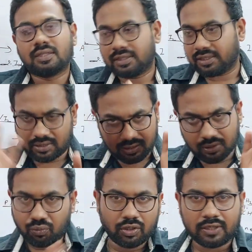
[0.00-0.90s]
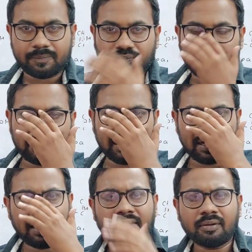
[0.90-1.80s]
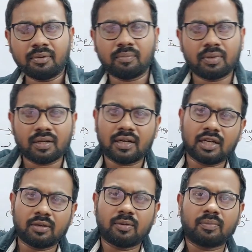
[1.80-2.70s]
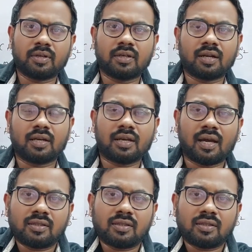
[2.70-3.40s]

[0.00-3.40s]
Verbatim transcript: சரி இது விடுங்க இந்த ரேண்டம் நம்பர் ரேண்டம் நம்பருங்கிறாங்களே